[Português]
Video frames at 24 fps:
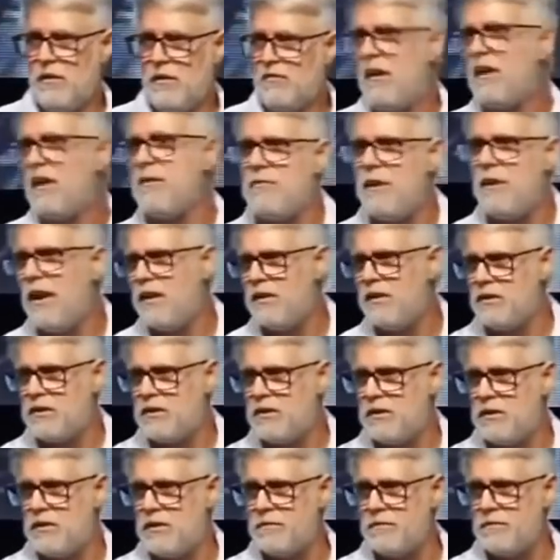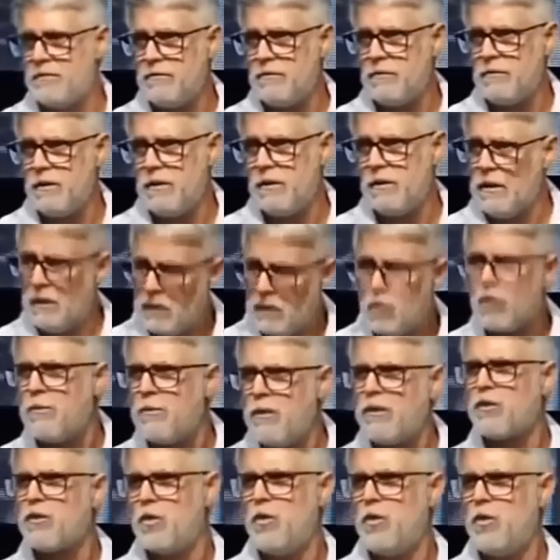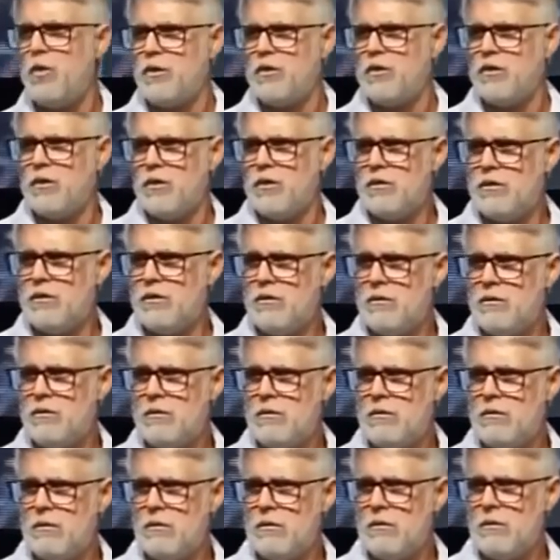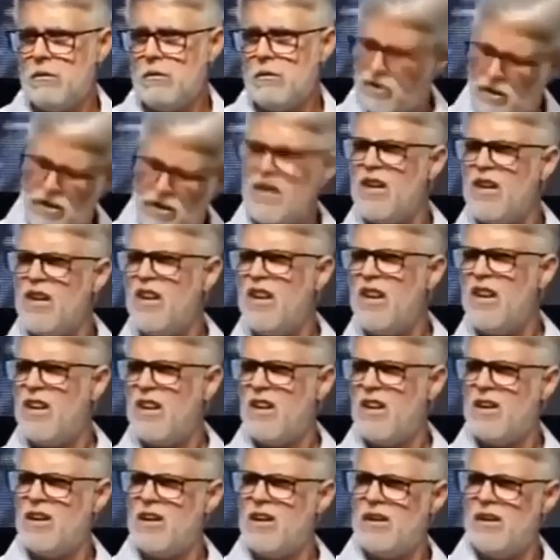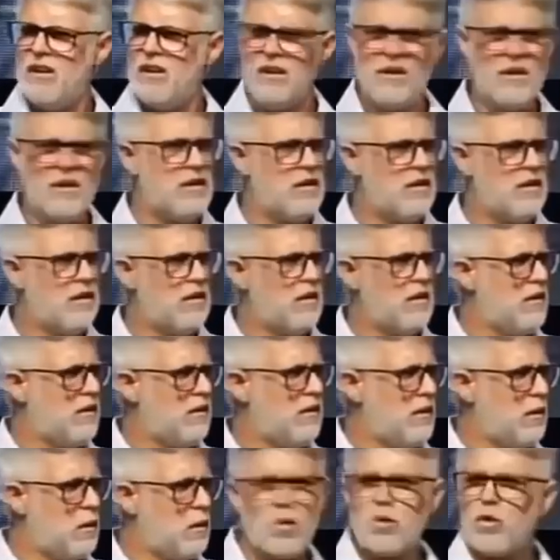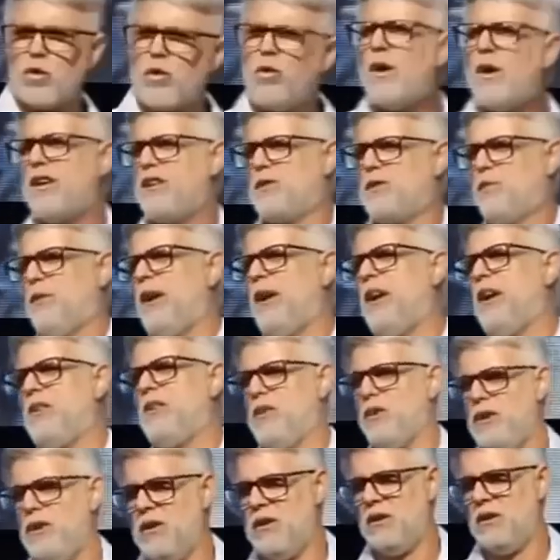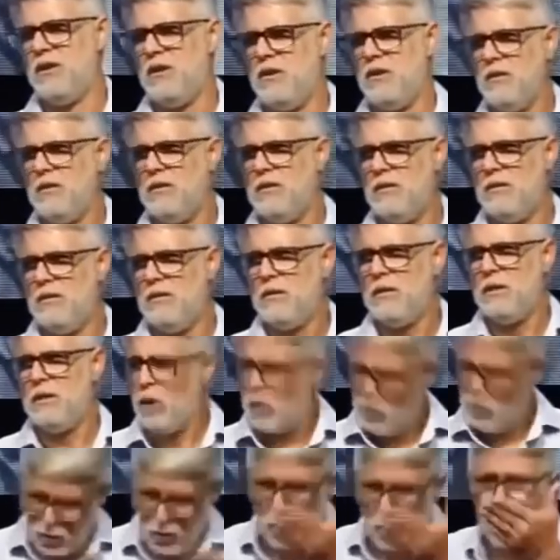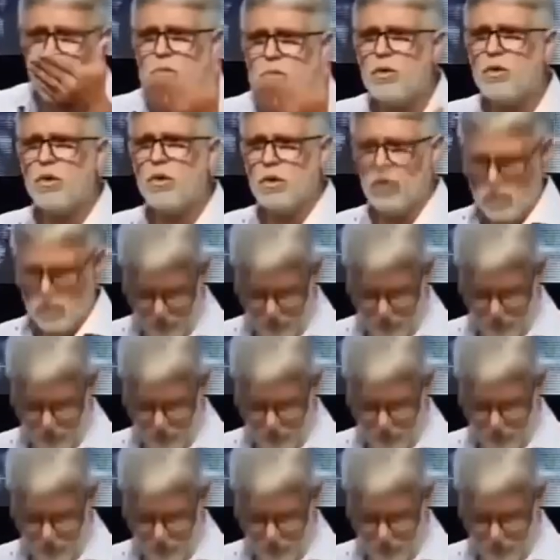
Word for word: vale mais do que pessoas. Sim, com todo respeito. Eu não uso